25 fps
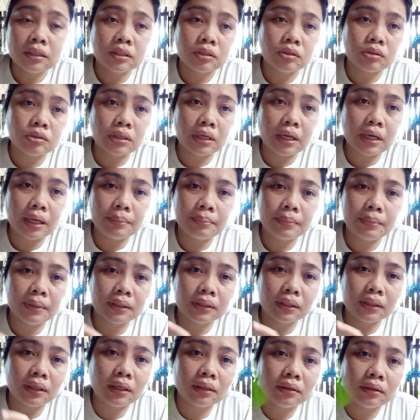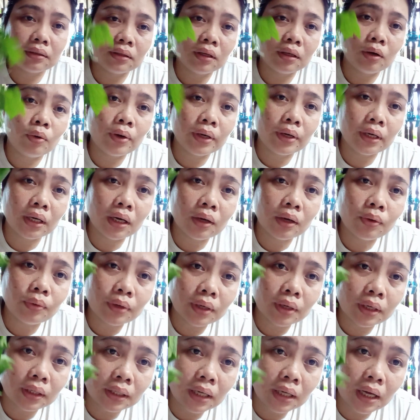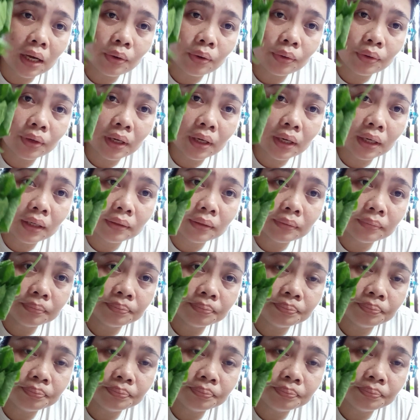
So, salamat. At nanghayin ako ng dahon ng